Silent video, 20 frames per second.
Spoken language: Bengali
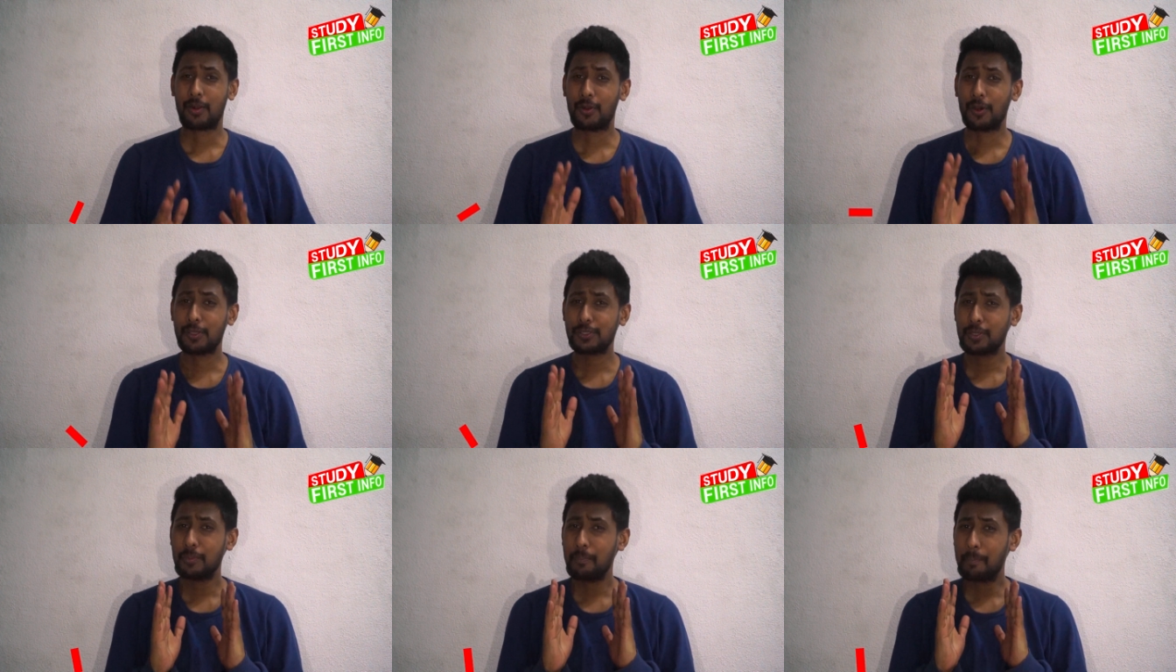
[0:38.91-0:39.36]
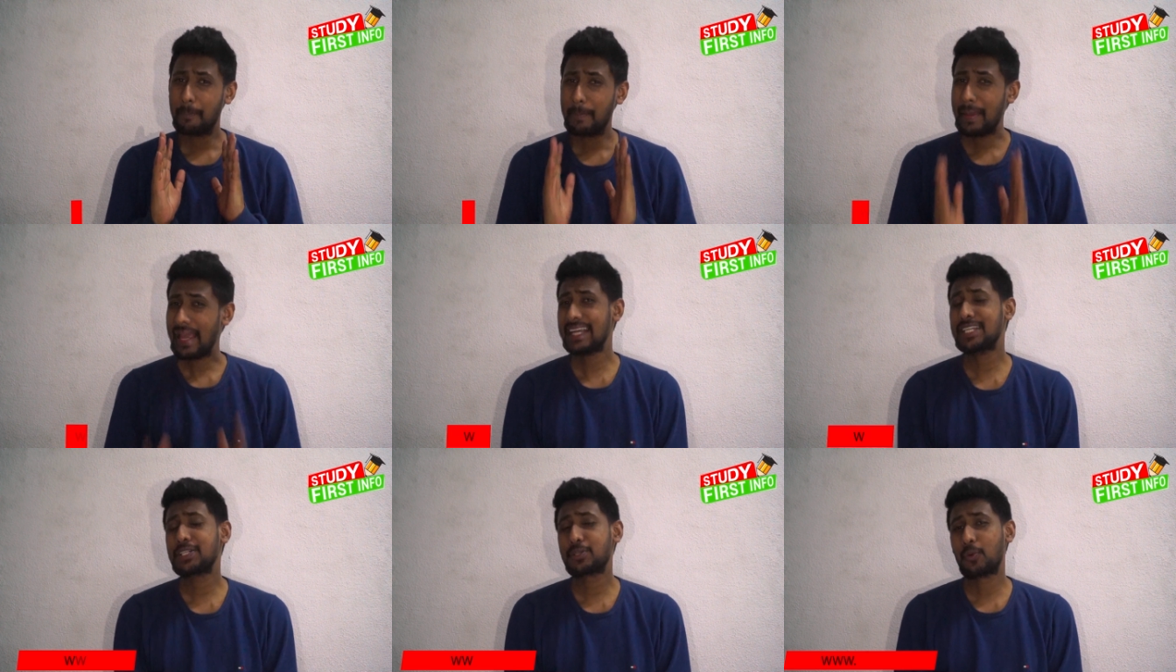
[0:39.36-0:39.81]
গত
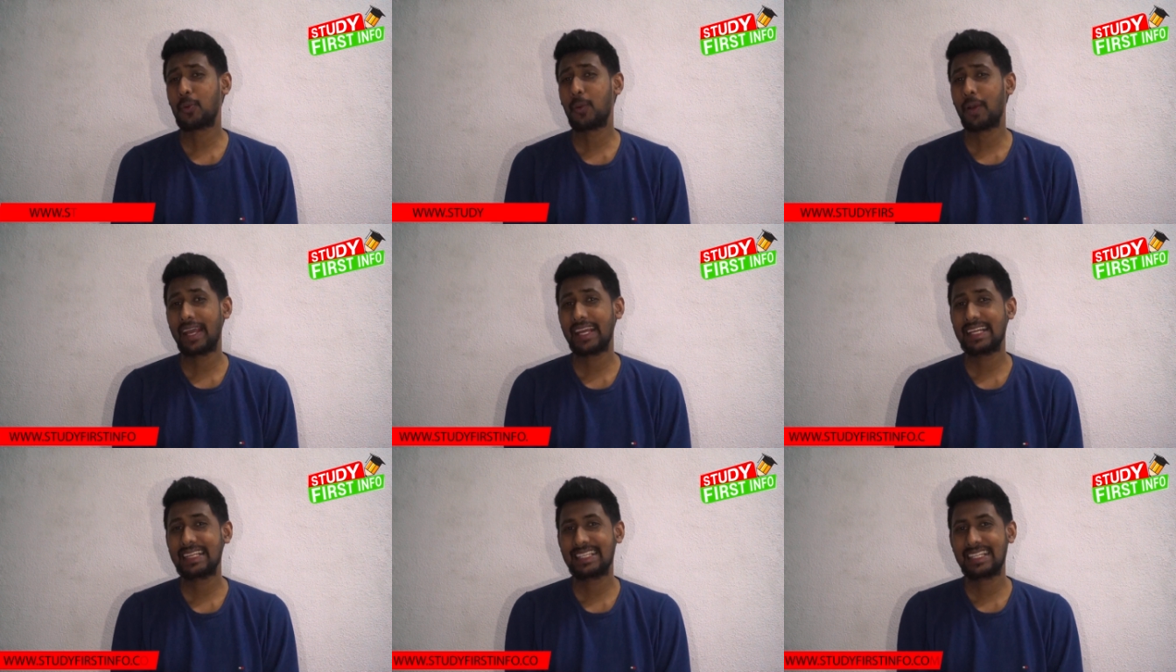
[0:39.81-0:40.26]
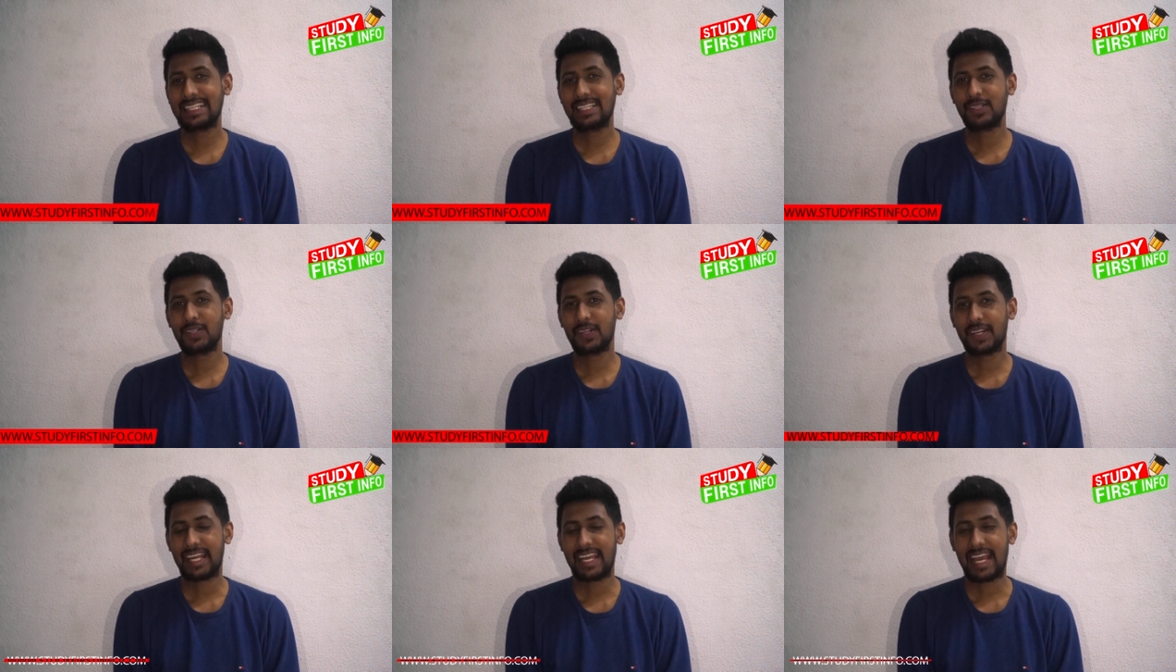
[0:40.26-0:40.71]
বেশ কয়েকদিন
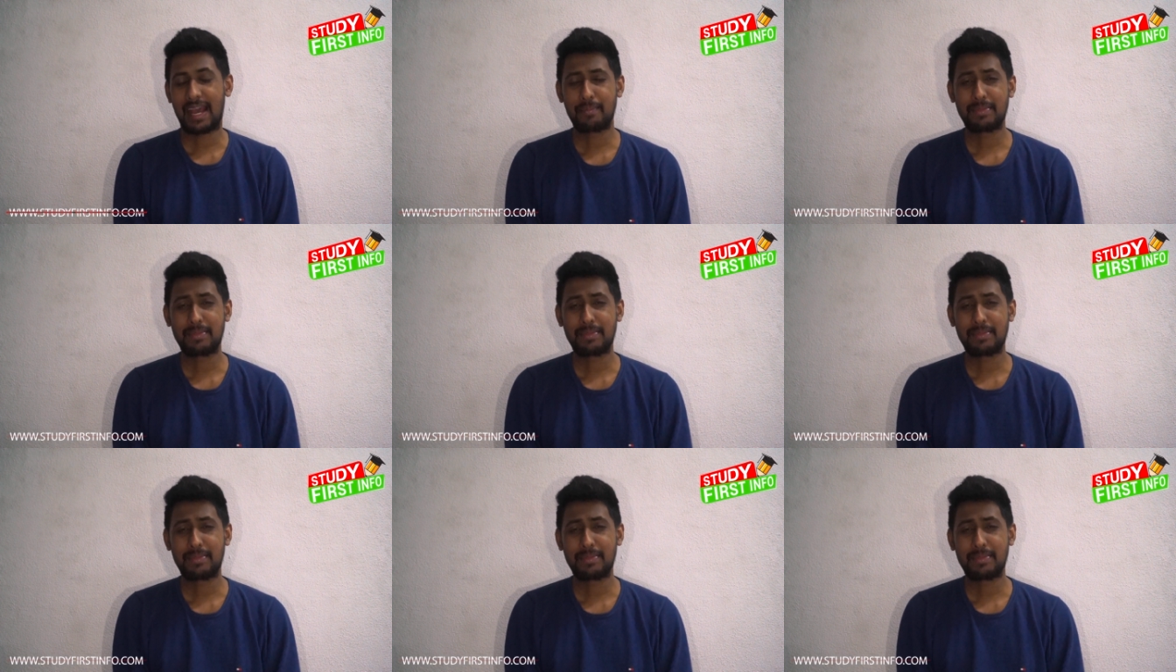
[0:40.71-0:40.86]
ধরে